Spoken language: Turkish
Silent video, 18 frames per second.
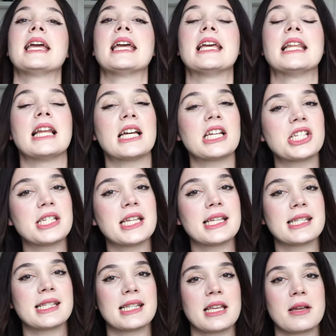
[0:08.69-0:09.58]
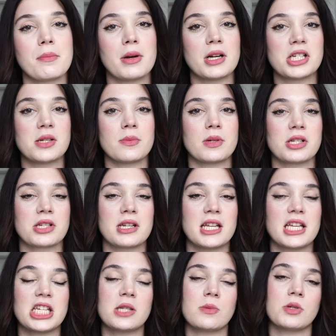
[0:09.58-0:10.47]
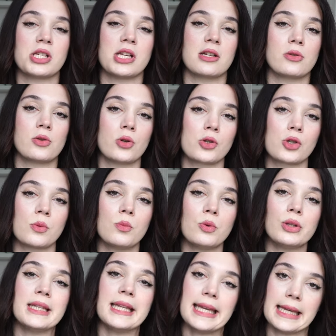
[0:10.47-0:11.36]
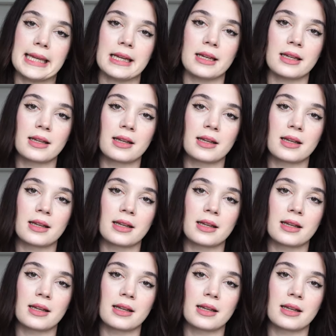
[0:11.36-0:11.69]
İlaç desteği başlı başına hiçbir şeyin çözümü değil.